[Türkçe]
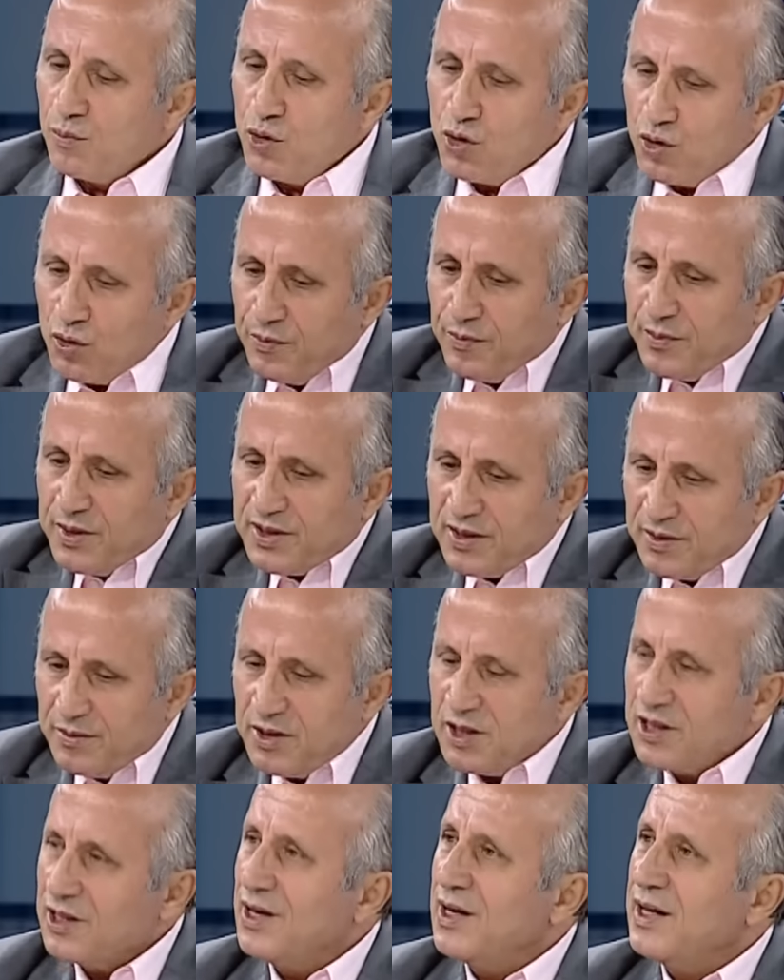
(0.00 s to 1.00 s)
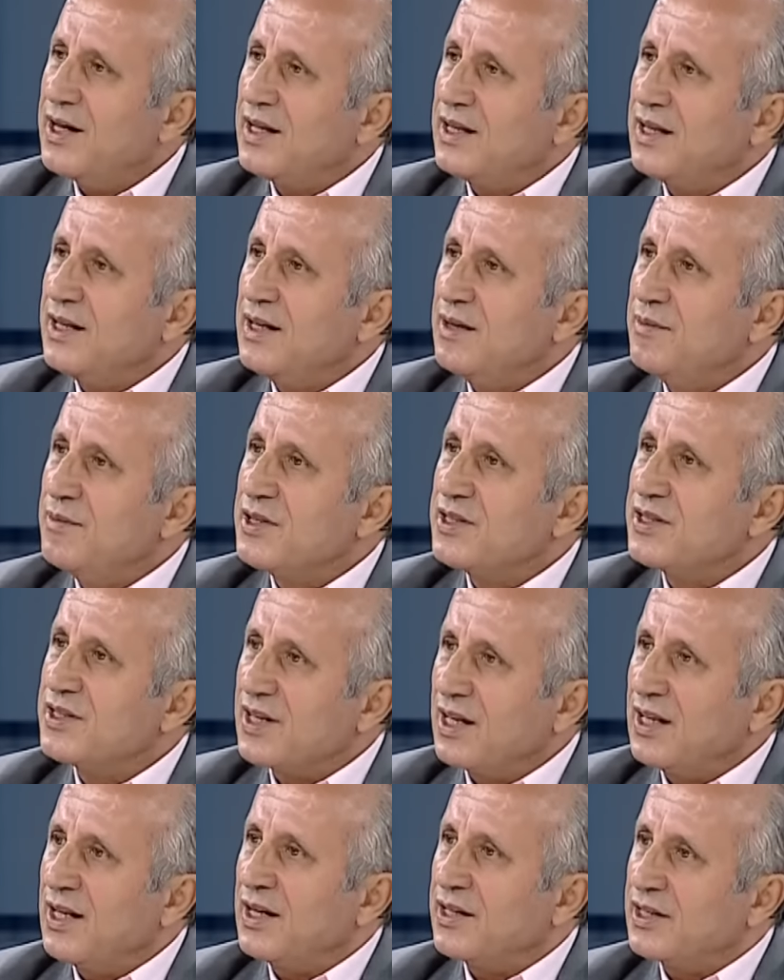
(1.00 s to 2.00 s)
Bugün bizim icra ettiğimiz
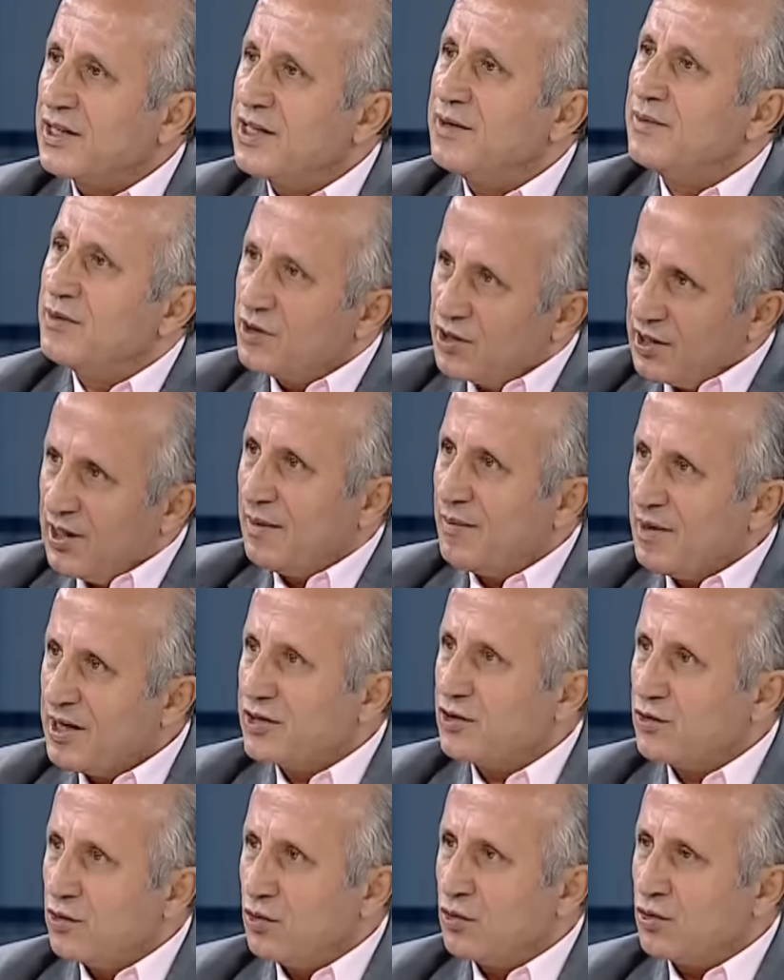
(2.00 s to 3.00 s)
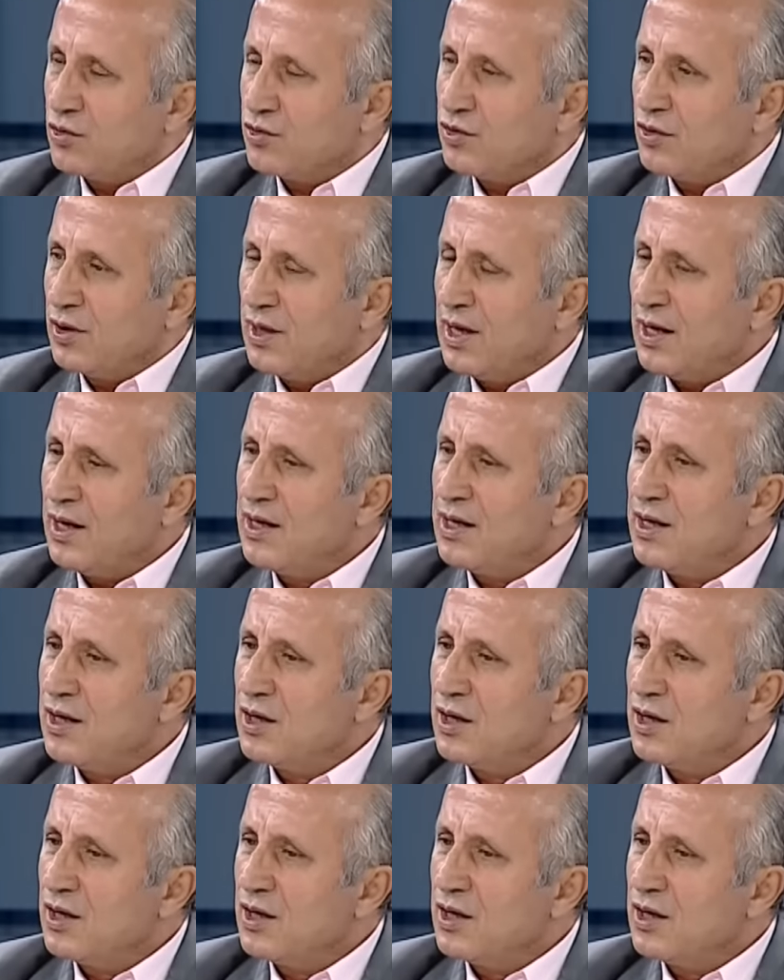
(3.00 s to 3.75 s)
salat ki biz namaz diyoruz ona,